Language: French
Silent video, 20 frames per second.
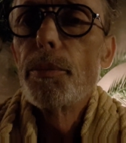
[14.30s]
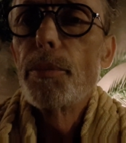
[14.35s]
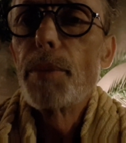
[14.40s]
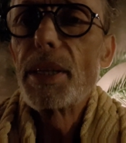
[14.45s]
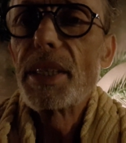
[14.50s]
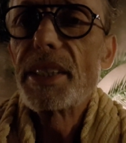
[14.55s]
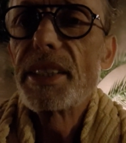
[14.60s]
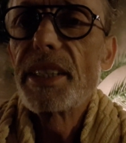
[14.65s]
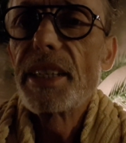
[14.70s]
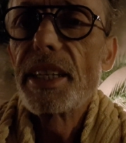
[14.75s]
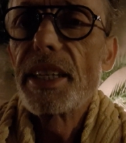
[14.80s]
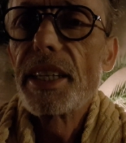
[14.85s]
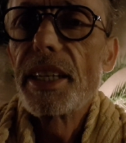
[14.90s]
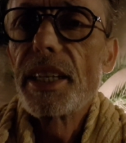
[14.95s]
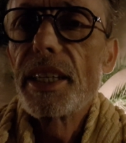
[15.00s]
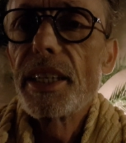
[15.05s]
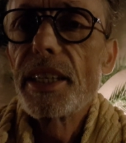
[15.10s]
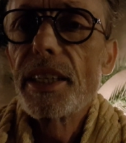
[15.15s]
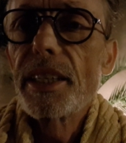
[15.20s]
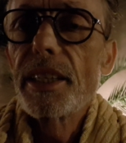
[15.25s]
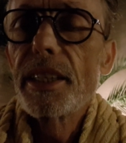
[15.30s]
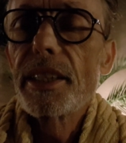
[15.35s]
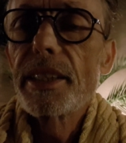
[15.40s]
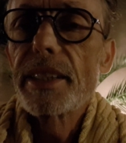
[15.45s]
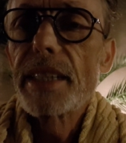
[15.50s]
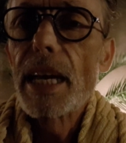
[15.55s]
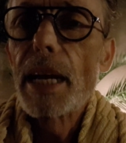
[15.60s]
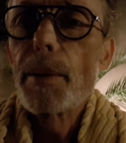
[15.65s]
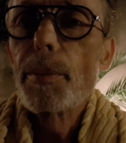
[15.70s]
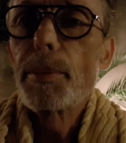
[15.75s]
passe
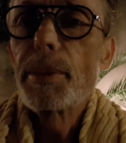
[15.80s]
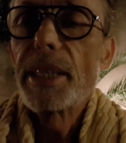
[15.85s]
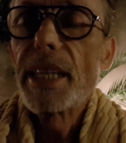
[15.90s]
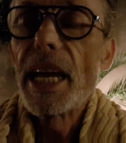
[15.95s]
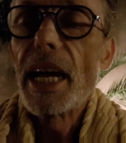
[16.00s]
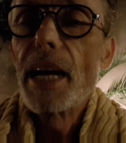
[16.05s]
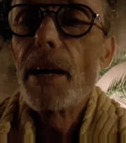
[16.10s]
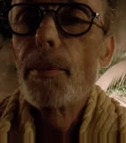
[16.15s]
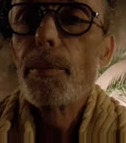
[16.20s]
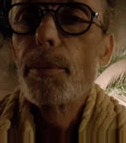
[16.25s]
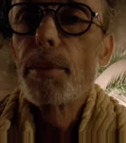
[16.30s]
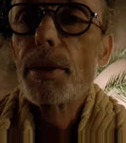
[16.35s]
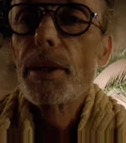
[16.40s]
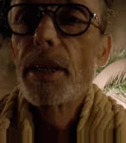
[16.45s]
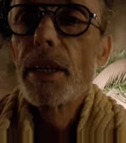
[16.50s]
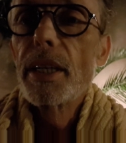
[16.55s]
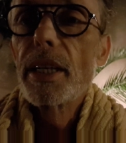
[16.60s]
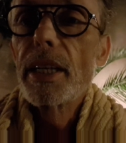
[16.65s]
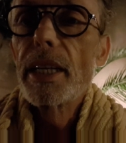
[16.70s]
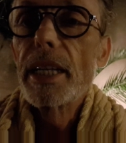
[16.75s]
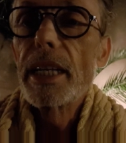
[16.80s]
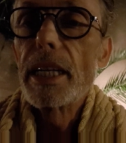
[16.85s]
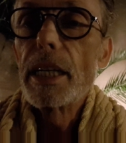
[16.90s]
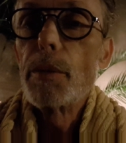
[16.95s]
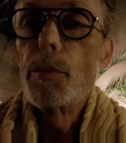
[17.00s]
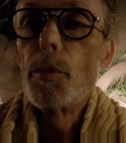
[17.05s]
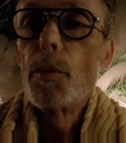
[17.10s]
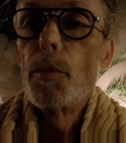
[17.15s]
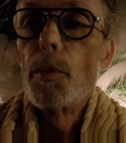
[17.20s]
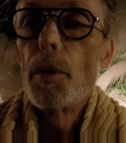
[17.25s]
tape, tap,
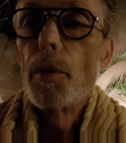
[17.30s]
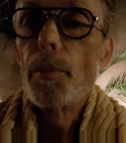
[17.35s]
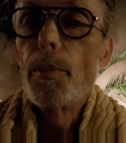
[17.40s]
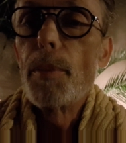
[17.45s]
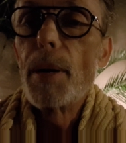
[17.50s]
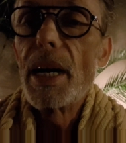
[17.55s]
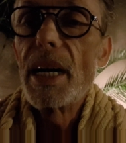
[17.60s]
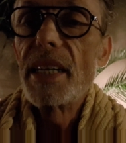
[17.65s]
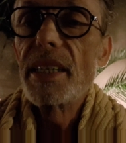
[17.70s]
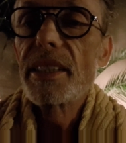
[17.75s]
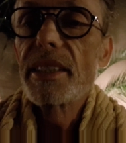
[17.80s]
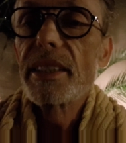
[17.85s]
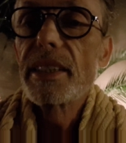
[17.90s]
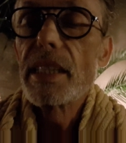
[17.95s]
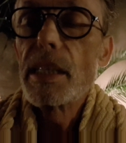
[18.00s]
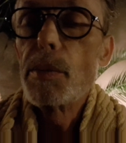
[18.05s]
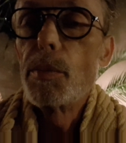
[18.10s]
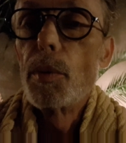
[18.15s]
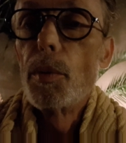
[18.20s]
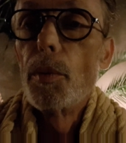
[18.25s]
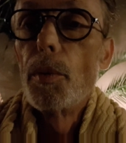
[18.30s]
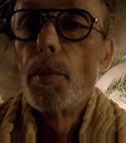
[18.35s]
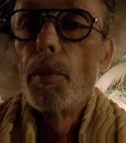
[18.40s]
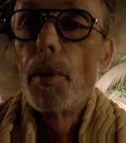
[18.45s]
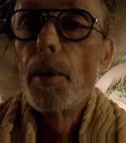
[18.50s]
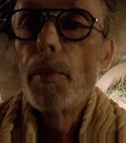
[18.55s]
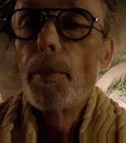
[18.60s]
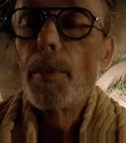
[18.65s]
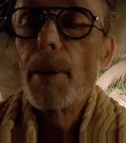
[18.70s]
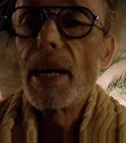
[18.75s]
les moments passent. Les bons
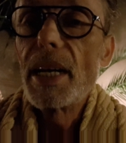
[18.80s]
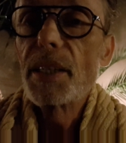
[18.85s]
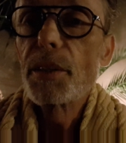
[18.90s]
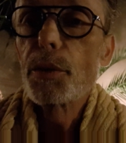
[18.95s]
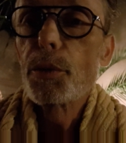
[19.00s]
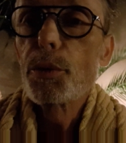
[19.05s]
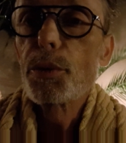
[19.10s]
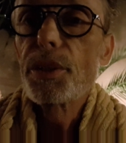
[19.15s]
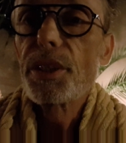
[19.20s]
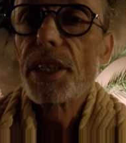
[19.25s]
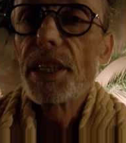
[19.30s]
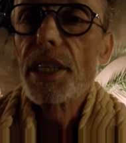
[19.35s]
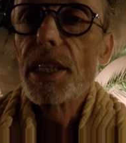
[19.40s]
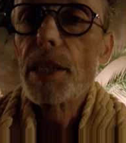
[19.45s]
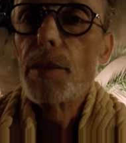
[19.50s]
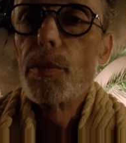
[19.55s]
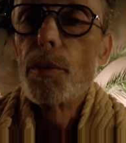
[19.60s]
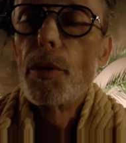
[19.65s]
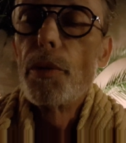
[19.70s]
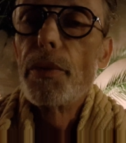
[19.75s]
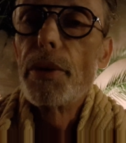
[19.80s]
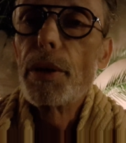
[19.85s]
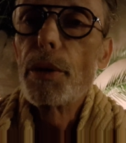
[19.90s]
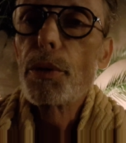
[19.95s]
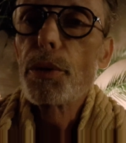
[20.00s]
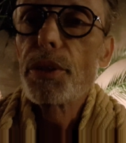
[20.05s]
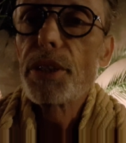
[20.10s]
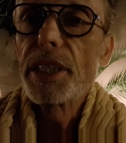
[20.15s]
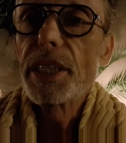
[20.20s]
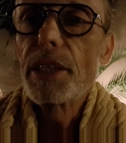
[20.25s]
moments passent aussi, les mauvais
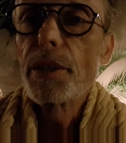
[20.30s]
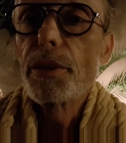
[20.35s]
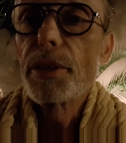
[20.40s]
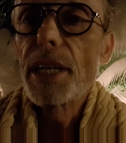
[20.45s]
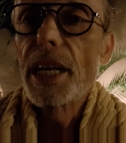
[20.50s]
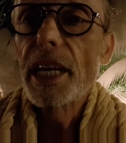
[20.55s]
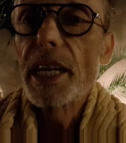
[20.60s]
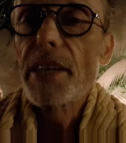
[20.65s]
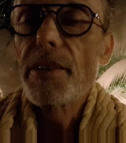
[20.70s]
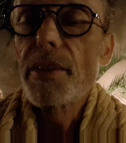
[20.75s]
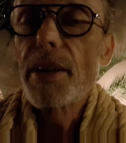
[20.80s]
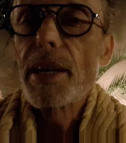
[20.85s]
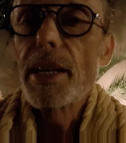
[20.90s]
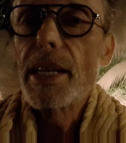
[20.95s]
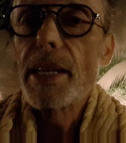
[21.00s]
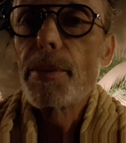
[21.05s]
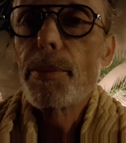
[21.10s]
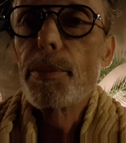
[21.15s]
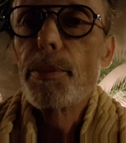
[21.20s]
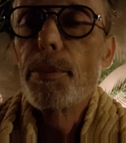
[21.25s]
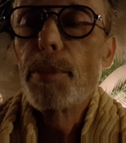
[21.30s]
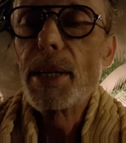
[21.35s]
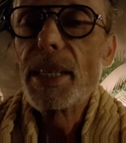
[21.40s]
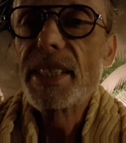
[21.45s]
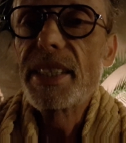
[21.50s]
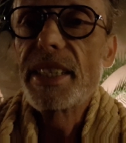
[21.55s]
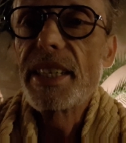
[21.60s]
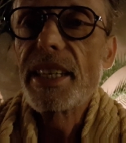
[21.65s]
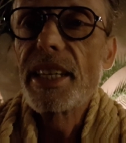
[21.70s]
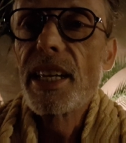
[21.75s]
aussi, on arrive à les
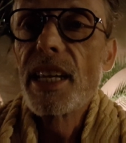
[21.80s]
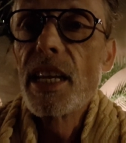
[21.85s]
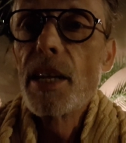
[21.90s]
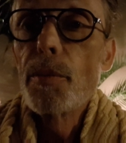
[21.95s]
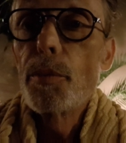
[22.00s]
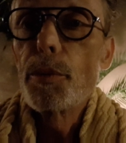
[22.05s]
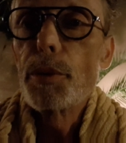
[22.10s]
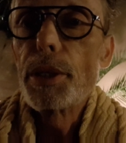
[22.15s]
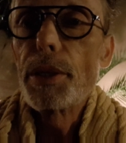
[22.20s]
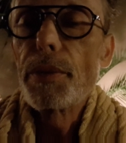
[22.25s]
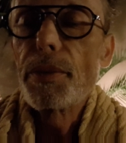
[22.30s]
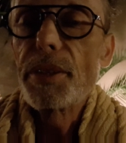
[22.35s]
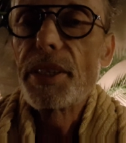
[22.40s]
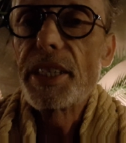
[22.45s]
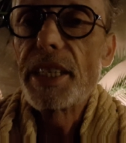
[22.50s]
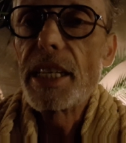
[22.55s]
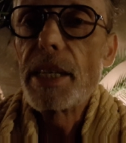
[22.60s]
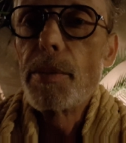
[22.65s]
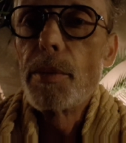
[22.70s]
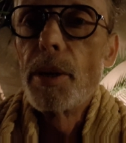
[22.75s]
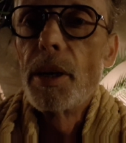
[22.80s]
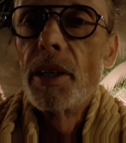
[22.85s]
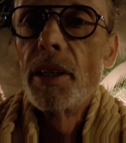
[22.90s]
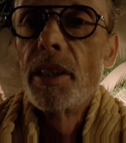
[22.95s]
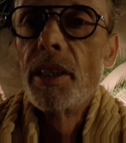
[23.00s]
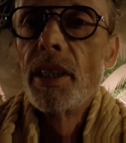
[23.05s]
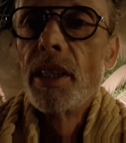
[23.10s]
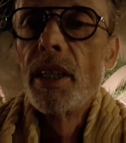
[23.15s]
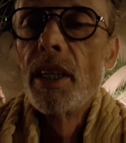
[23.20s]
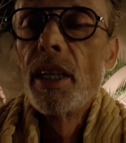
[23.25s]
passer plus difficilement.
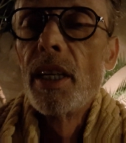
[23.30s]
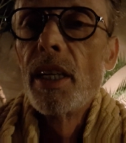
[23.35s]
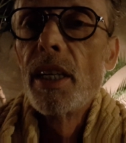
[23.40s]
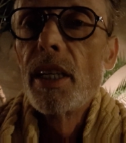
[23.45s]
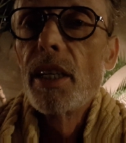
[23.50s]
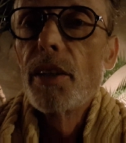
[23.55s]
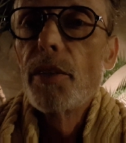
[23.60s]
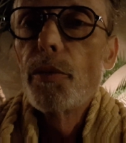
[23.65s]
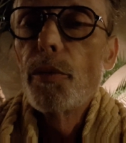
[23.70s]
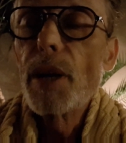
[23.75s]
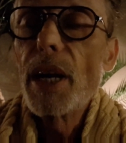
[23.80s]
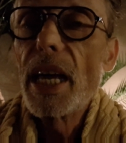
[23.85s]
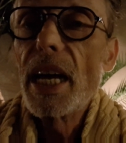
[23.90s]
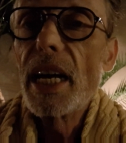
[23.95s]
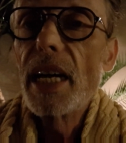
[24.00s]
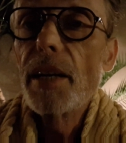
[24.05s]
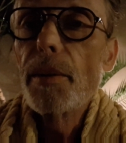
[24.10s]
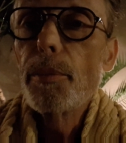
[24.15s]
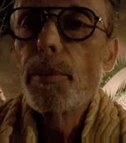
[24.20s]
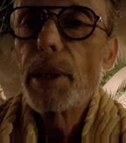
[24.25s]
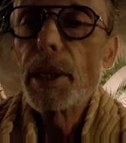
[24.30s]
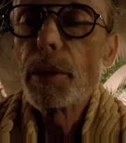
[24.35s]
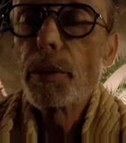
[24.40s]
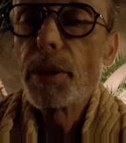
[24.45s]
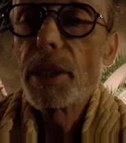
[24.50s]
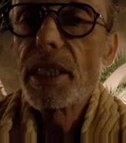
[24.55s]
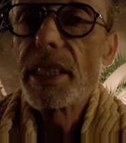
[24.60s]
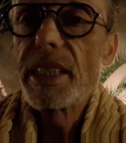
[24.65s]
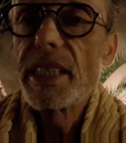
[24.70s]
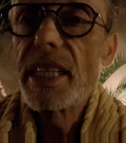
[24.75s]
Voilà, bah
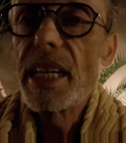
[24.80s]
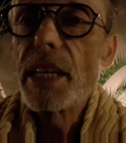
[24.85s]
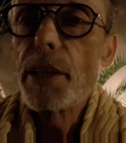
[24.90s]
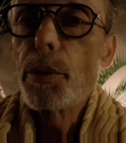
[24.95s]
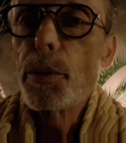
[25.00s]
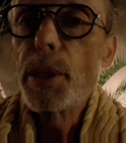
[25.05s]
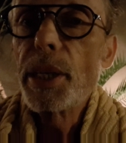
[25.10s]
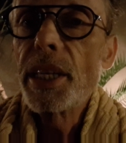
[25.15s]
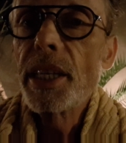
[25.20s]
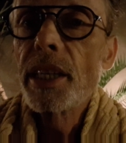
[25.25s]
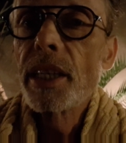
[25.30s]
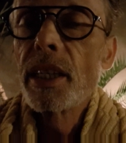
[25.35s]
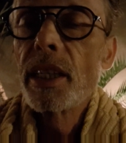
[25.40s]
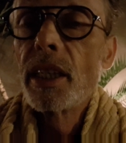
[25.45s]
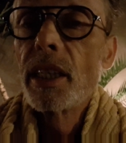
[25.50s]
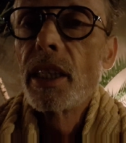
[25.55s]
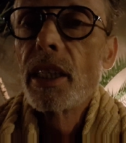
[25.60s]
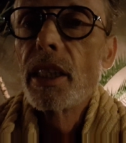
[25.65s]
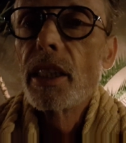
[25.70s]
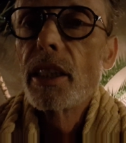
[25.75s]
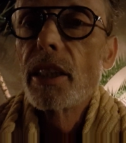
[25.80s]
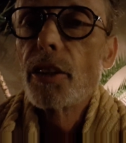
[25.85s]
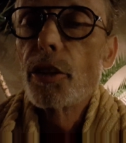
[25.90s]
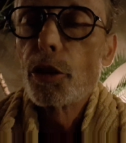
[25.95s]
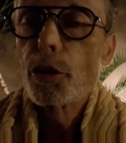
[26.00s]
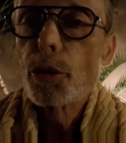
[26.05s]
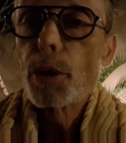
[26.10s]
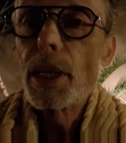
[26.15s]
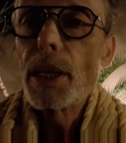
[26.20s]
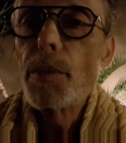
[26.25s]
écoutez, c'est la nuit. Je
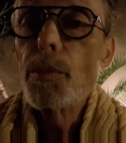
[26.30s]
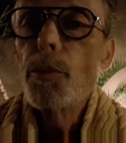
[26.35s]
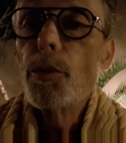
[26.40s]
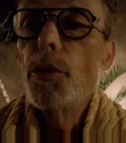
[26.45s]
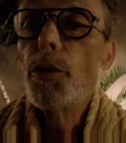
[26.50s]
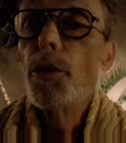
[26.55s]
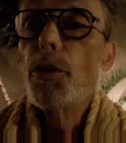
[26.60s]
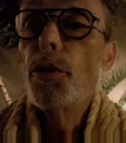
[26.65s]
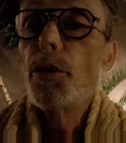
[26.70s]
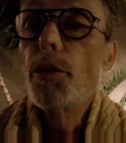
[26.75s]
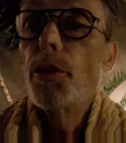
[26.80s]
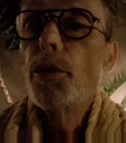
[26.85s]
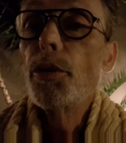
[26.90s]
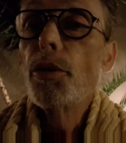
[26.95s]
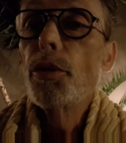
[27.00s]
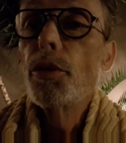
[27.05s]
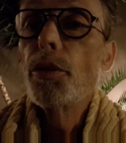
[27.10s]
suis allé me